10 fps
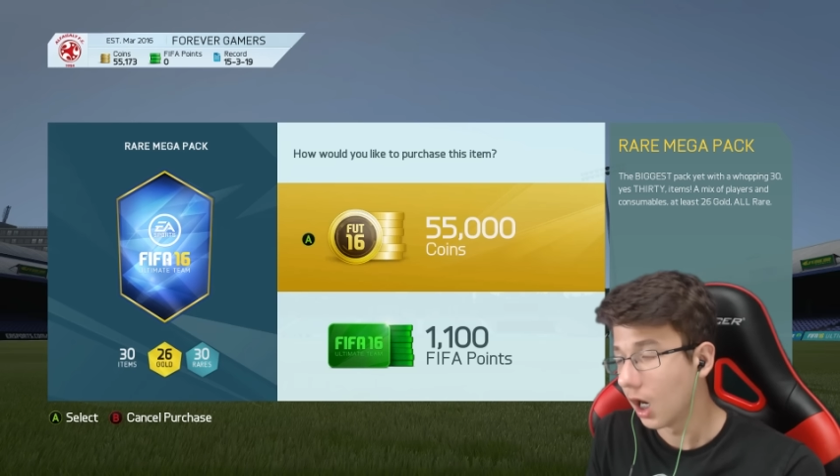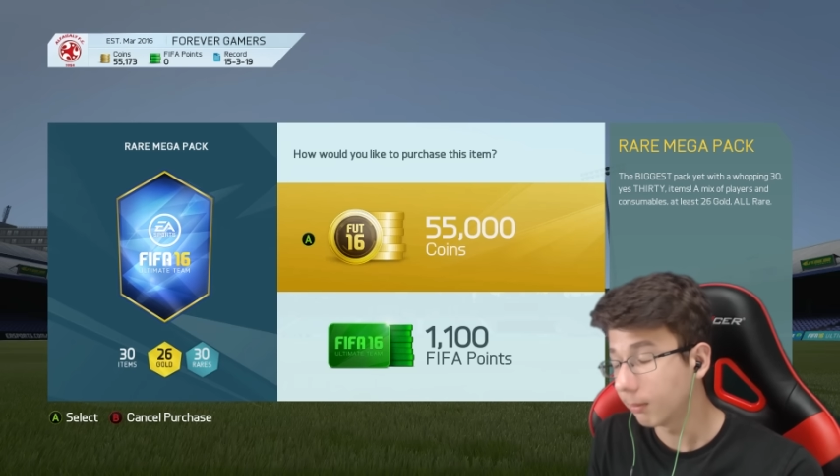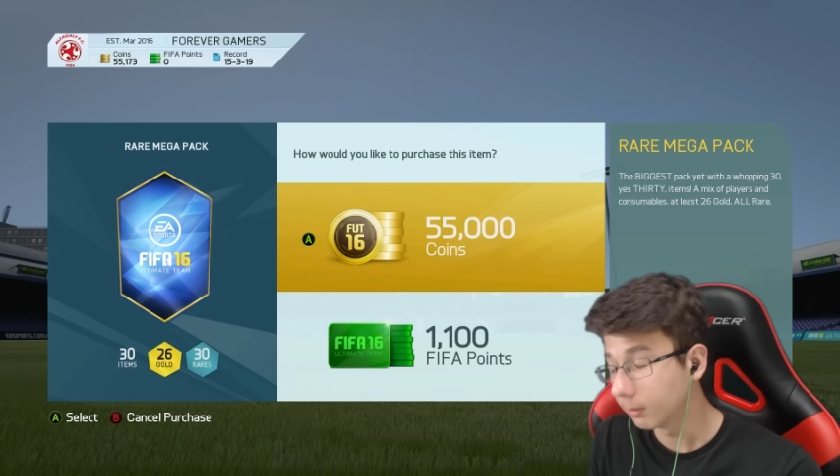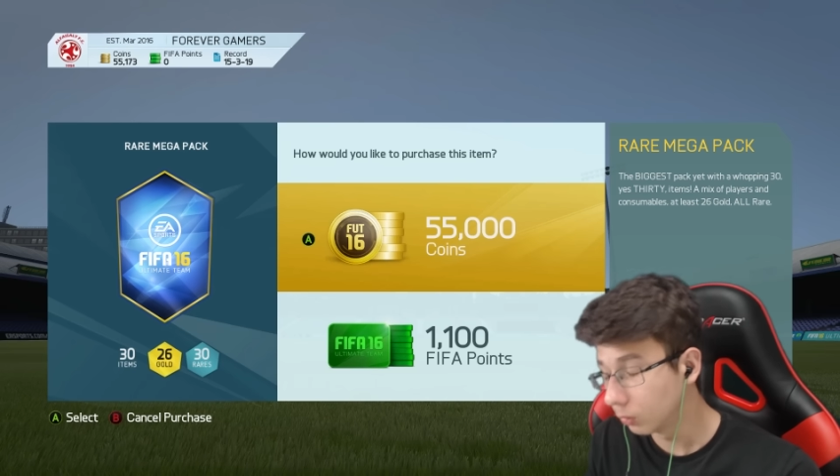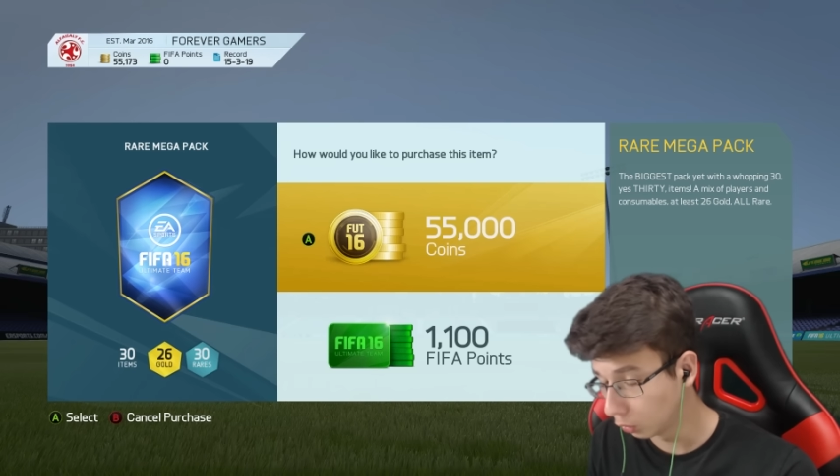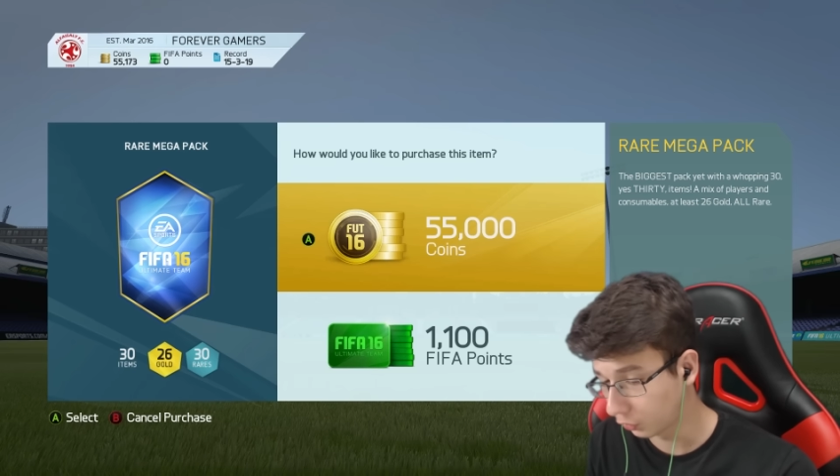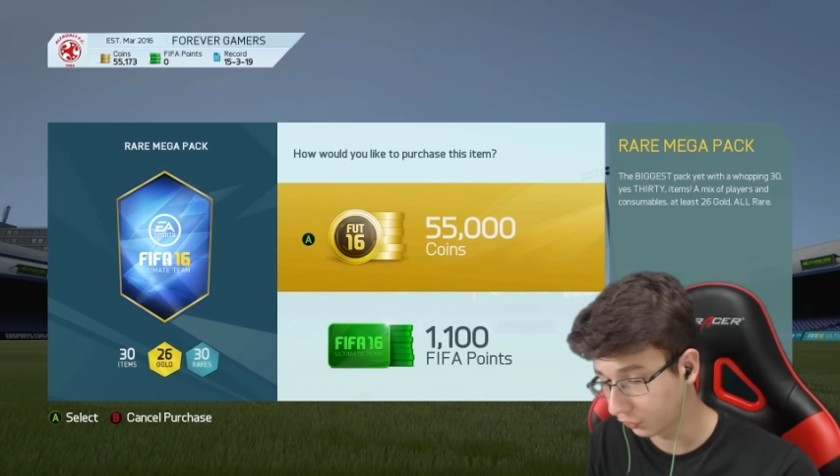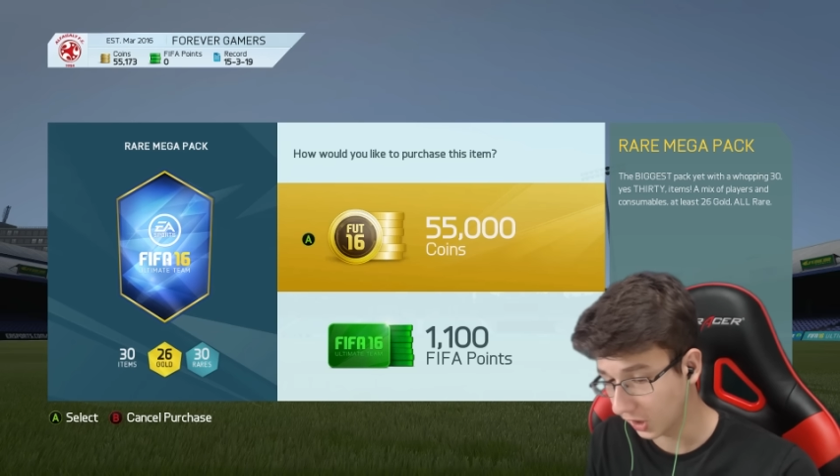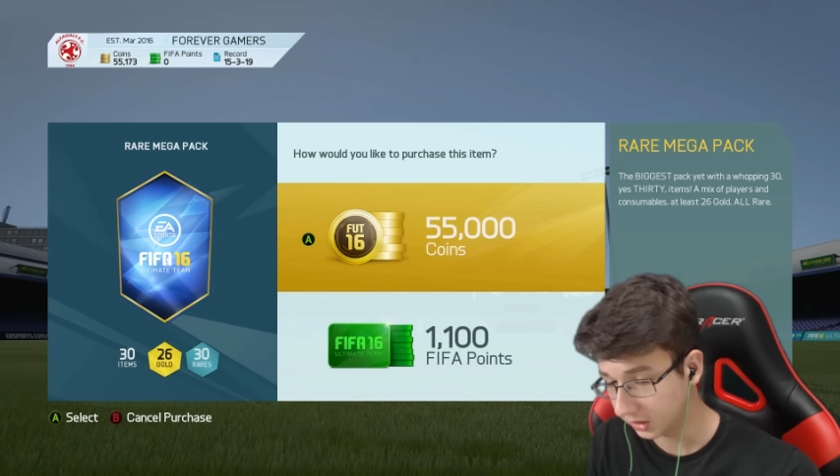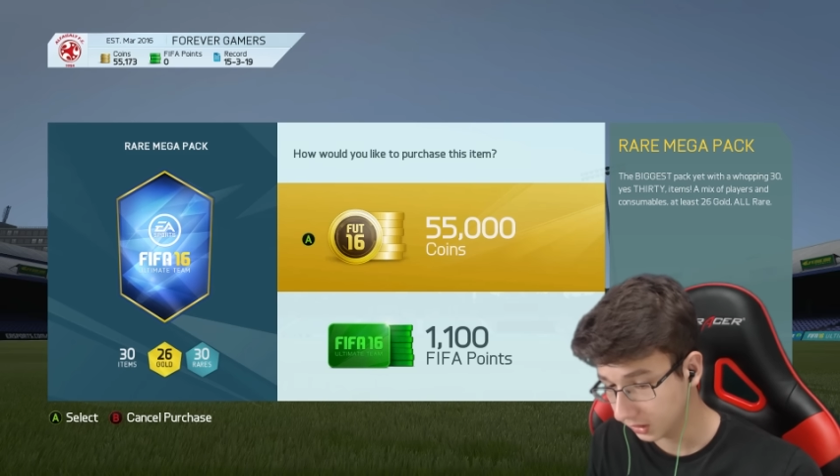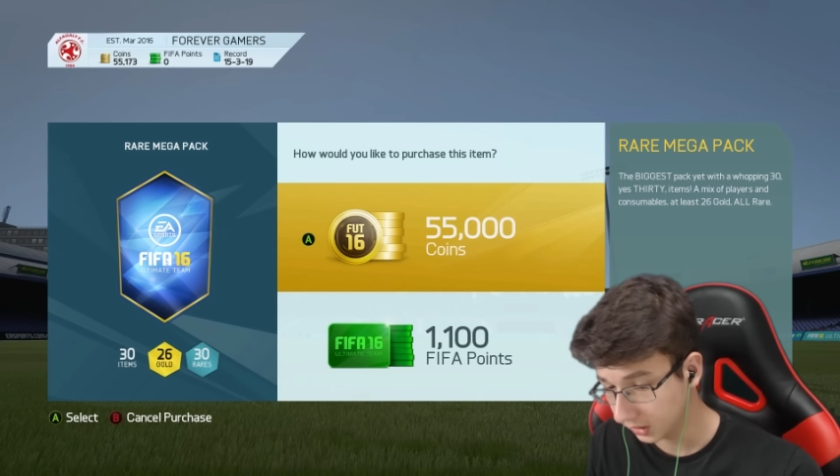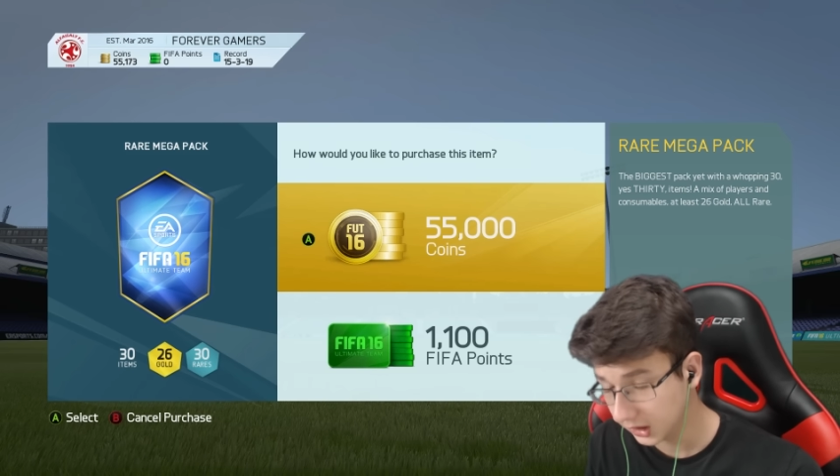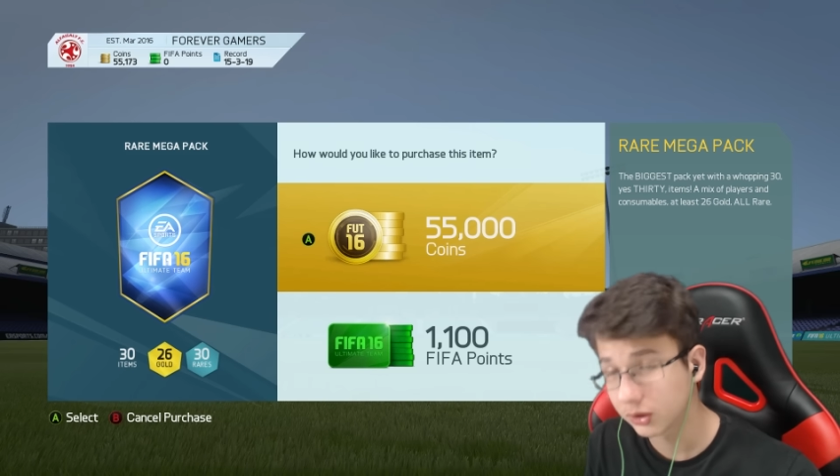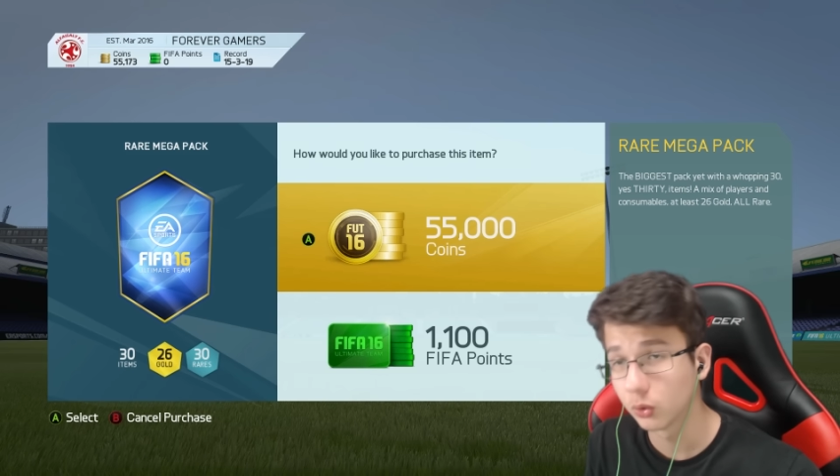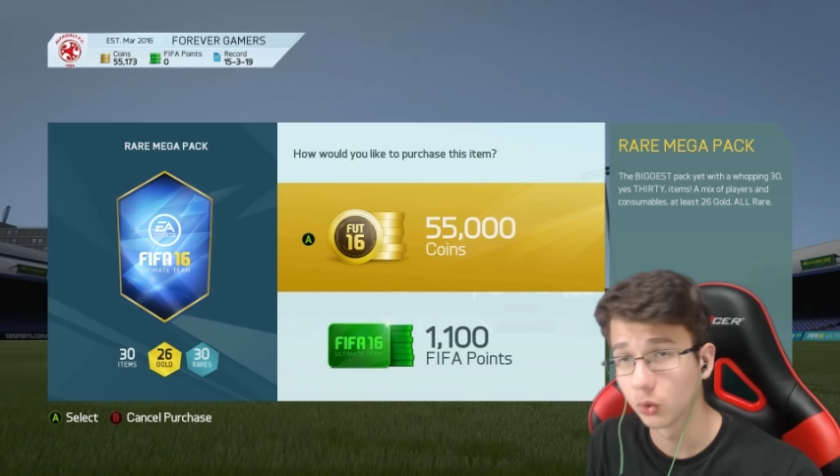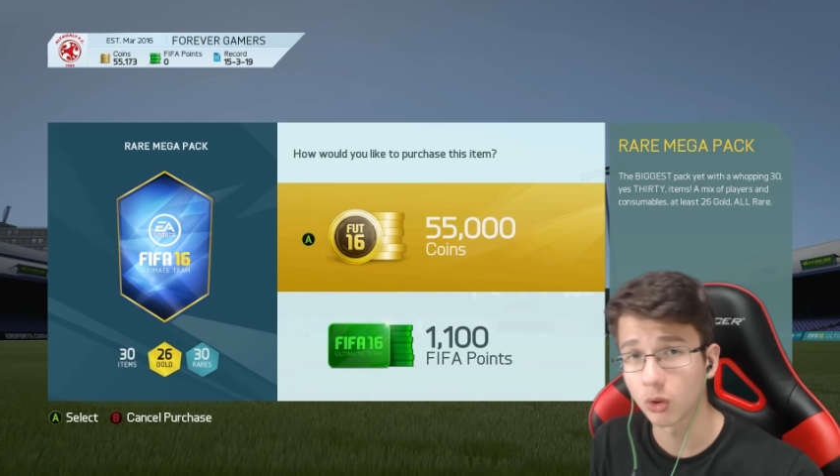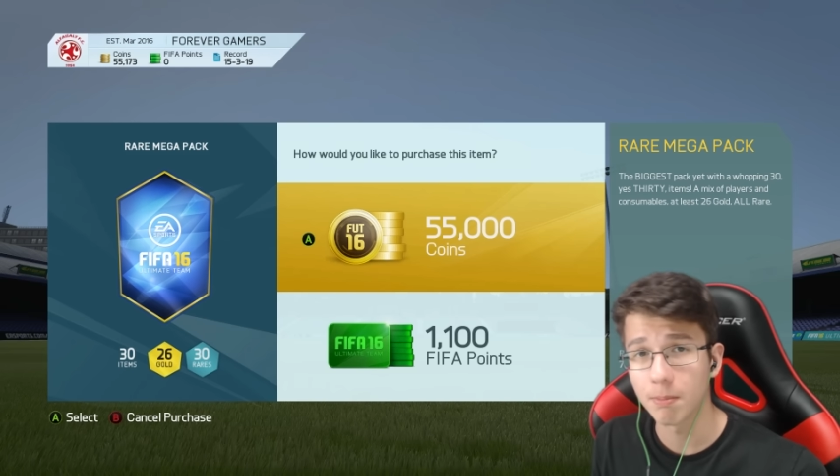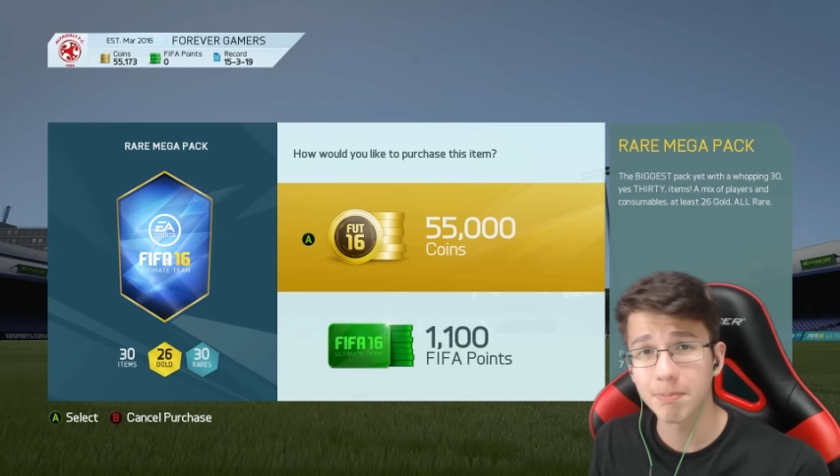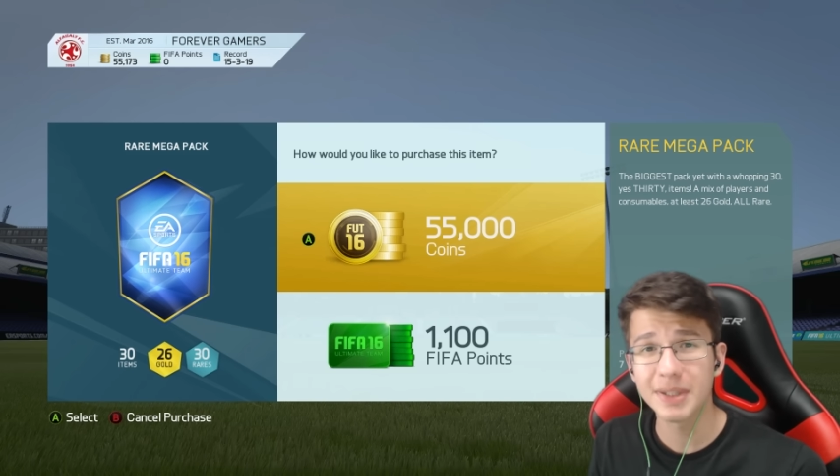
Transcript: Ama lütfen istiyorum.